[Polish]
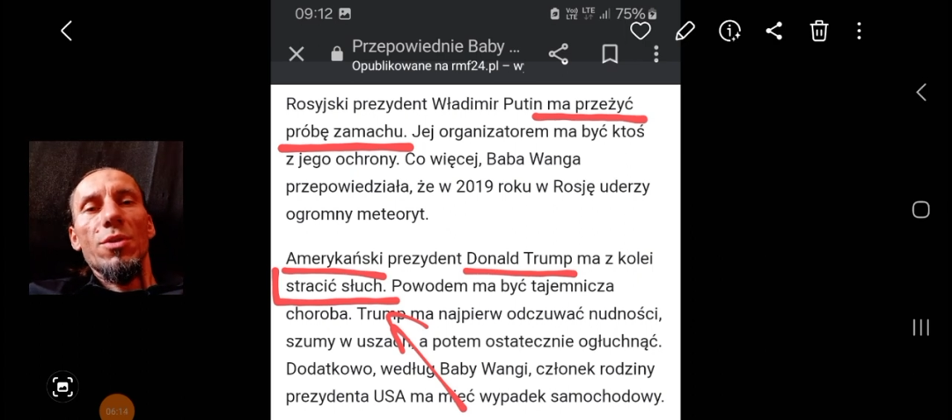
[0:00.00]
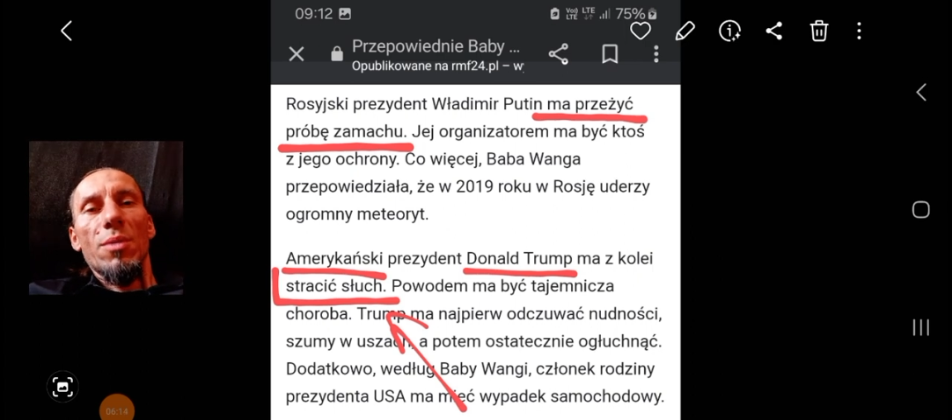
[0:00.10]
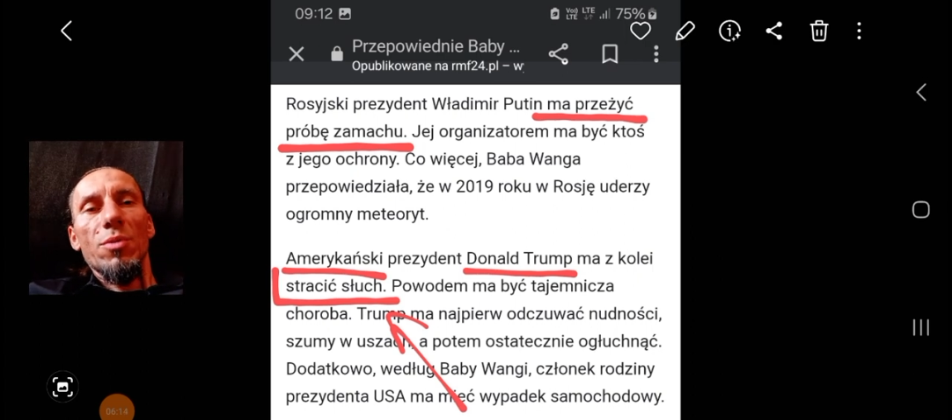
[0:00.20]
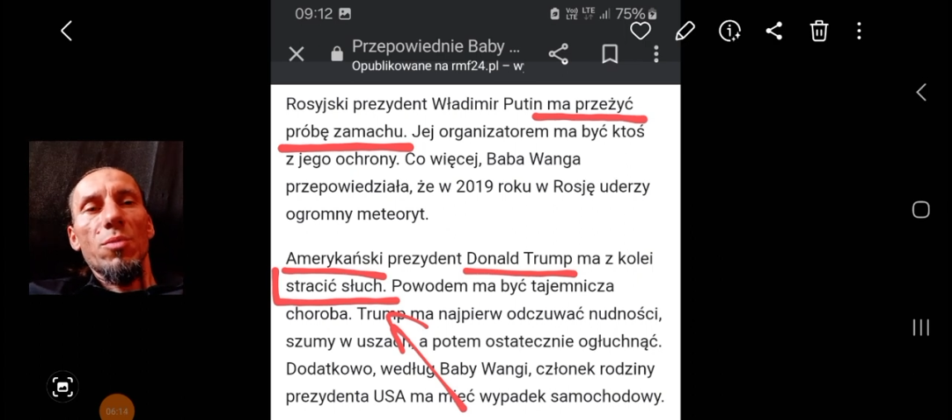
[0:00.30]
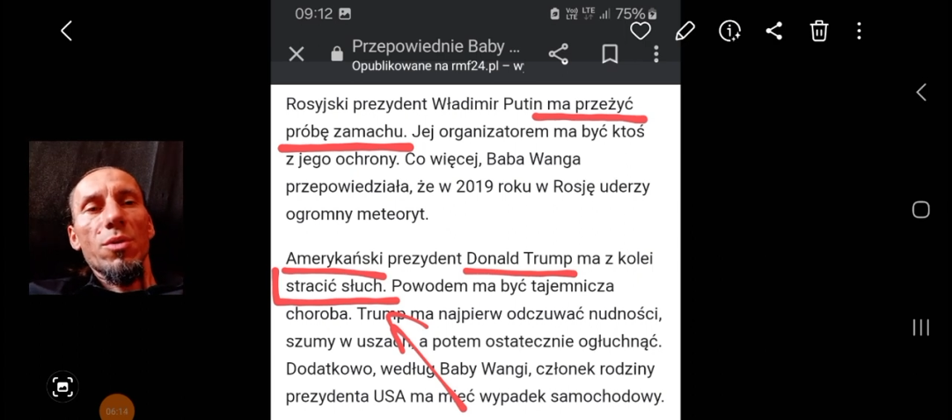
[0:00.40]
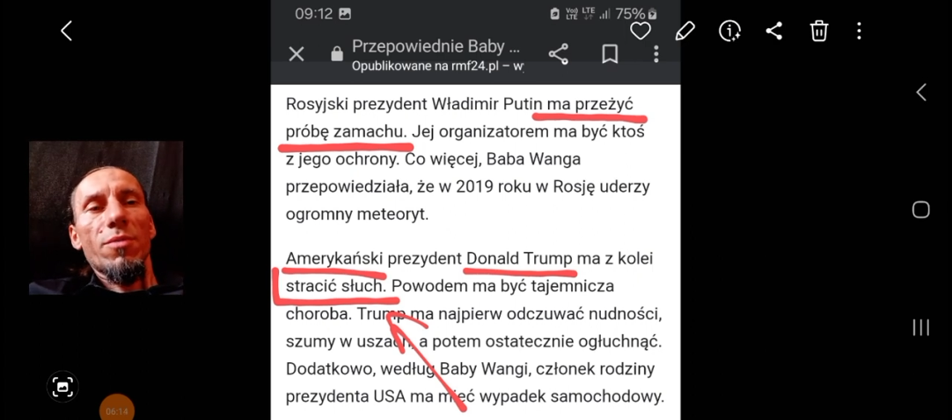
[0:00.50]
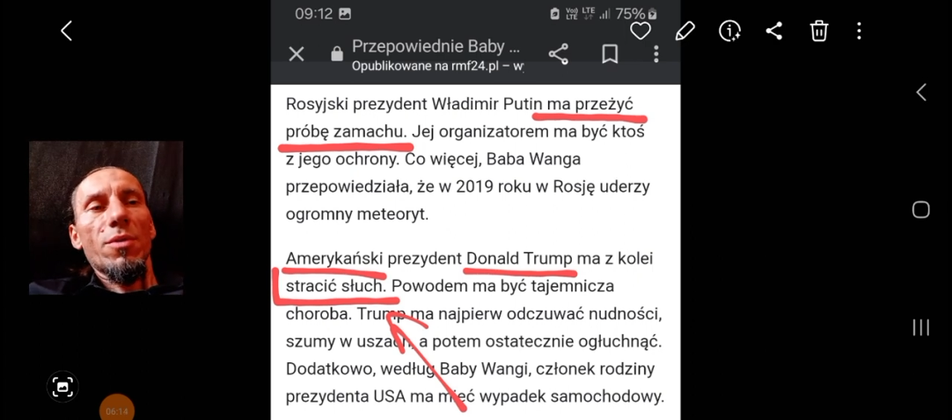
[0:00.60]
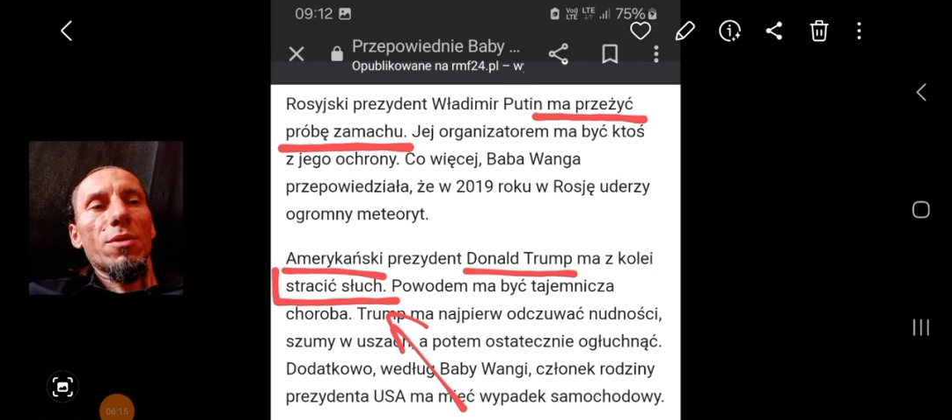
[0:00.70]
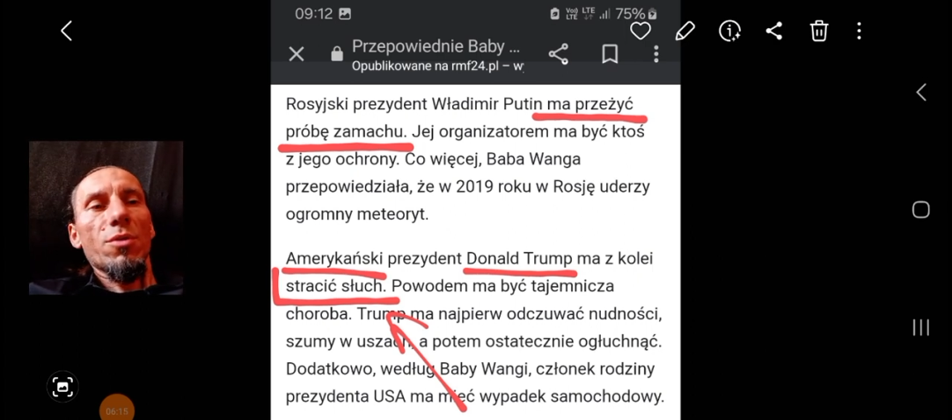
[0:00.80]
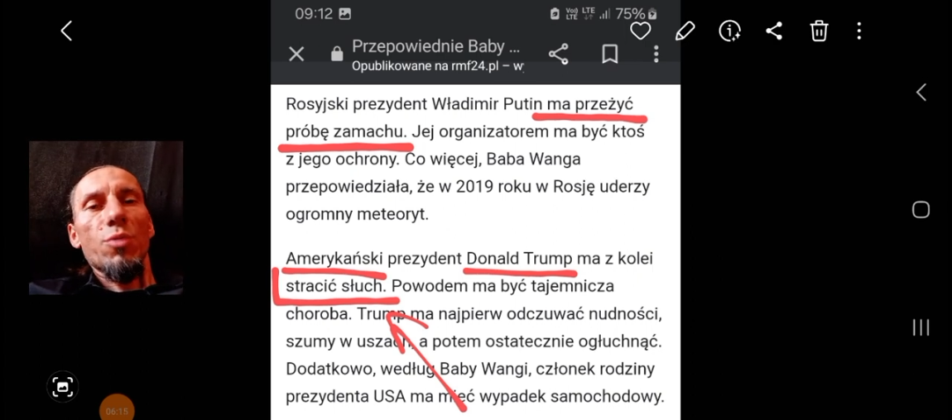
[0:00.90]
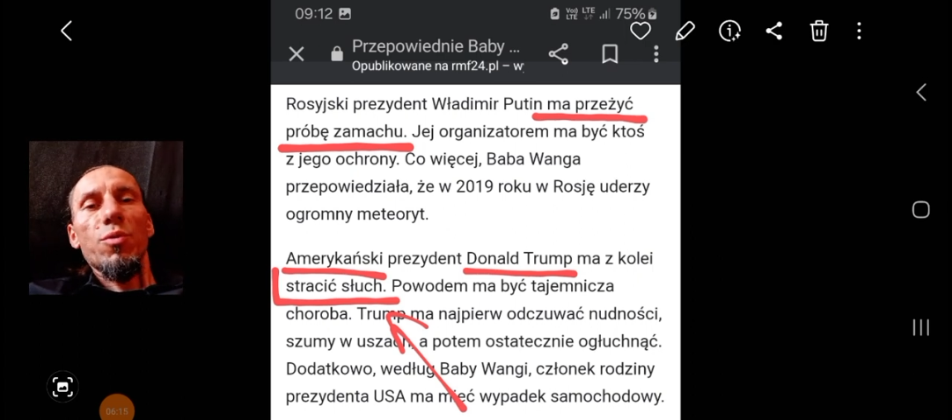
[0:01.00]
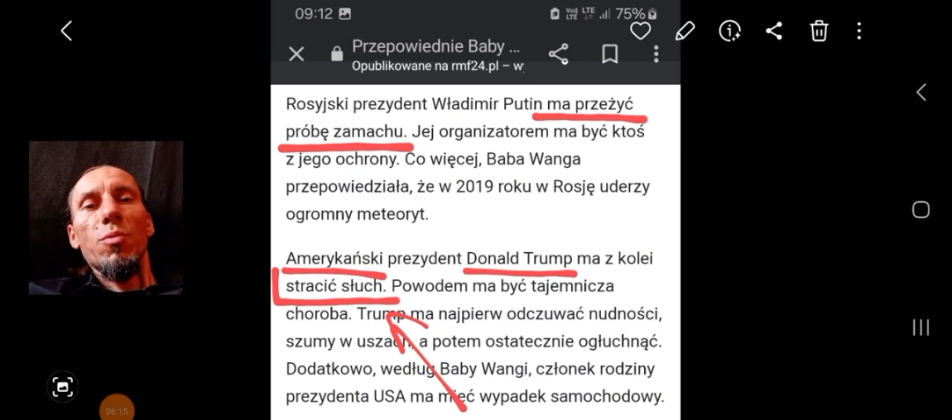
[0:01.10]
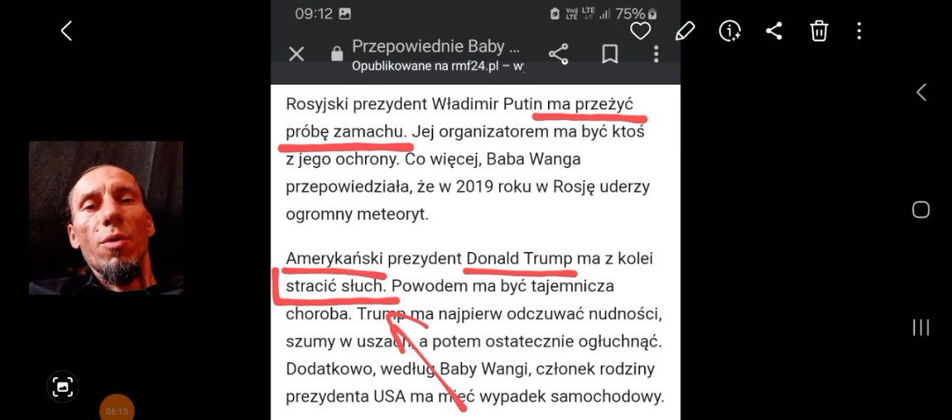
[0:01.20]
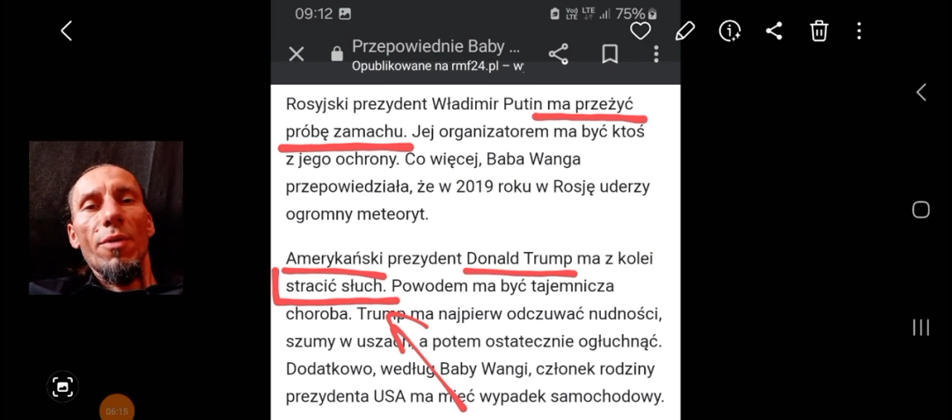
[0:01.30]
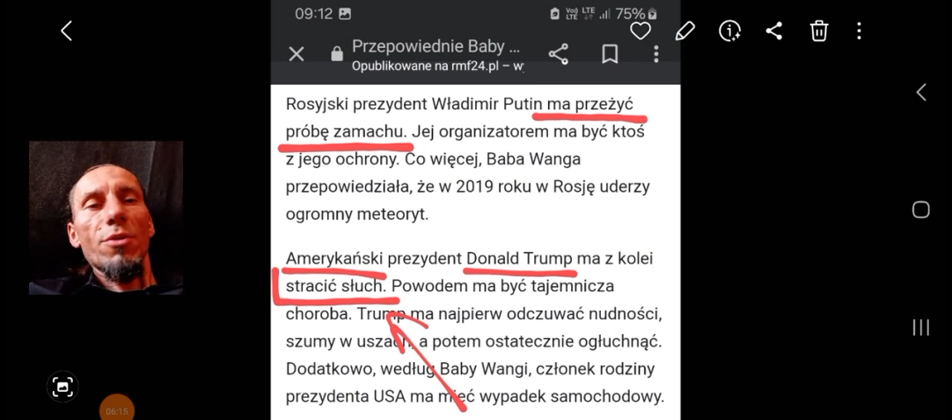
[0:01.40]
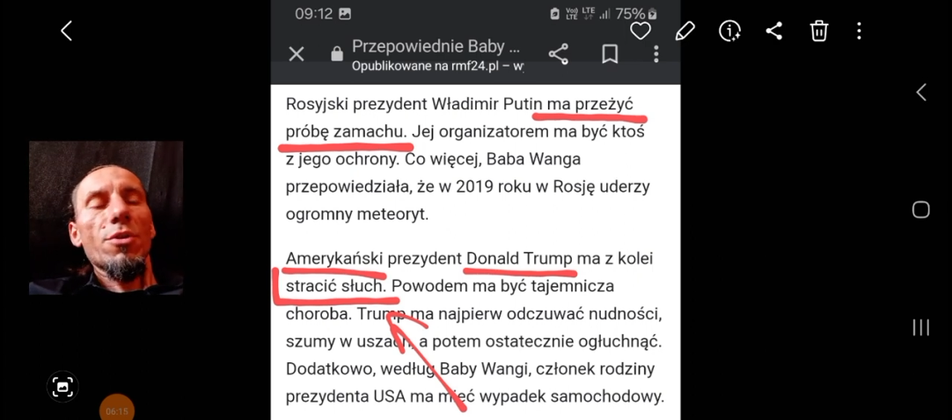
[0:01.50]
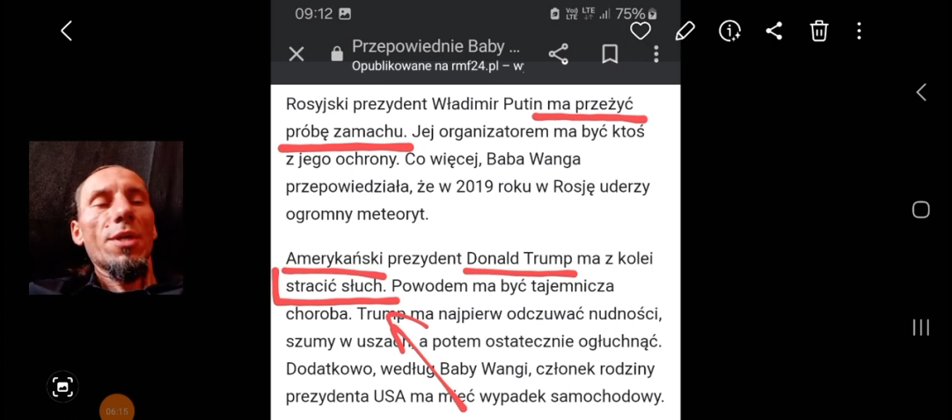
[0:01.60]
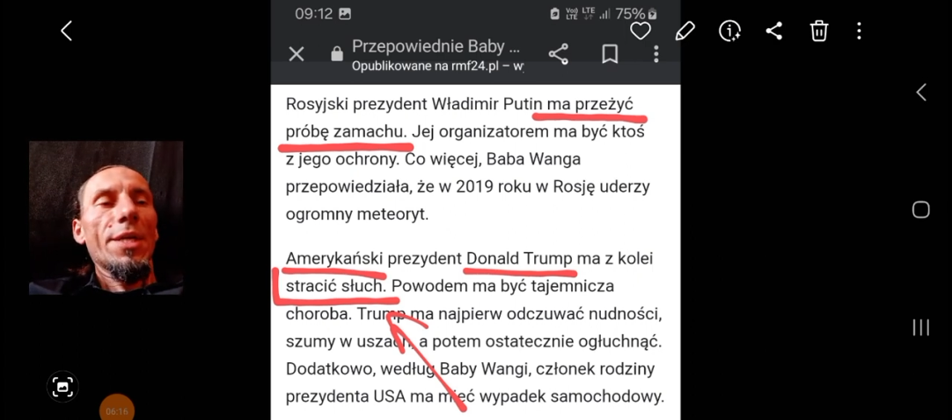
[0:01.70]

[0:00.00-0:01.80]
tam do Moskwy i coś próbować.